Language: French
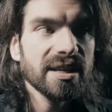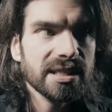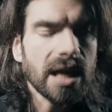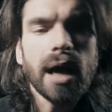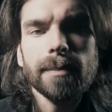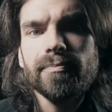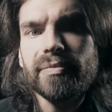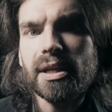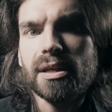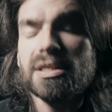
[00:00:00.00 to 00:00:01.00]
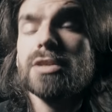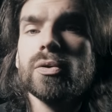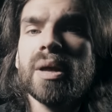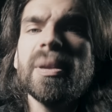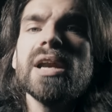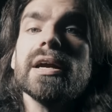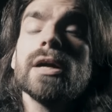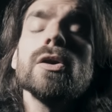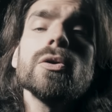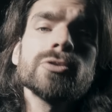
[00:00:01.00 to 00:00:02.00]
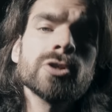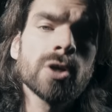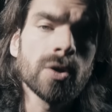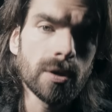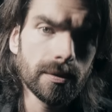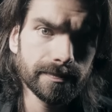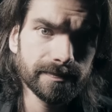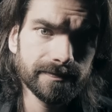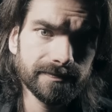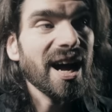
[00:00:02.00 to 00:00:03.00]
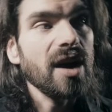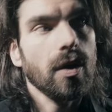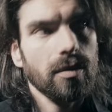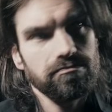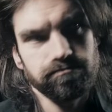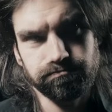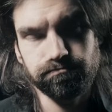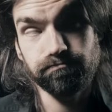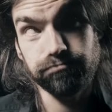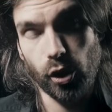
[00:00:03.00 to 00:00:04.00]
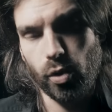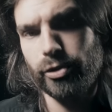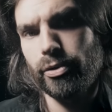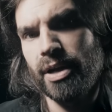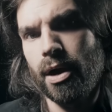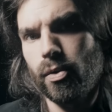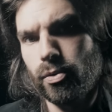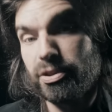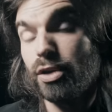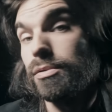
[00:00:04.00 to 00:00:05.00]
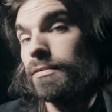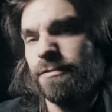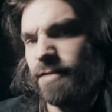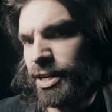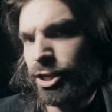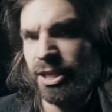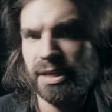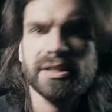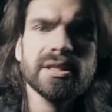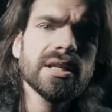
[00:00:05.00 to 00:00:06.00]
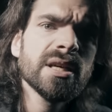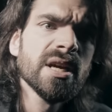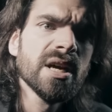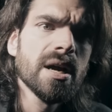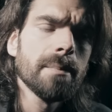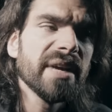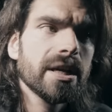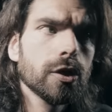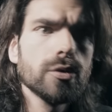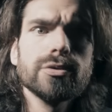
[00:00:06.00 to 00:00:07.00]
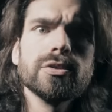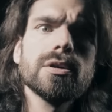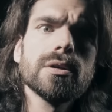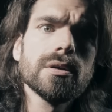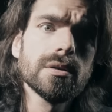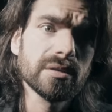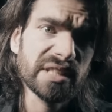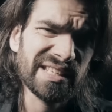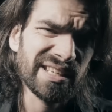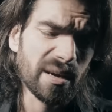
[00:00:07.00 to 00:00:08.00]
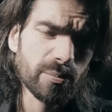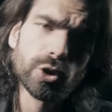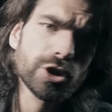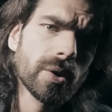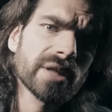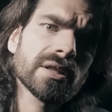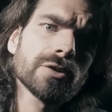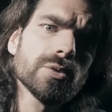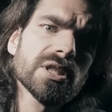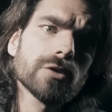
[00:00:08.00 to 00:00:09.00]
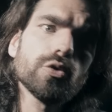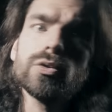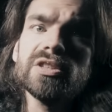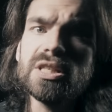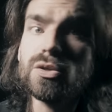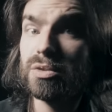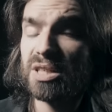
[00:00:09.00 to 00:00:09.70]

Ça, c'est ce qu'on appelle les close calls. Alors, broken arrow, c'est une flèche cassée, mais close call, c'est un peu chiant à traduire, donc disons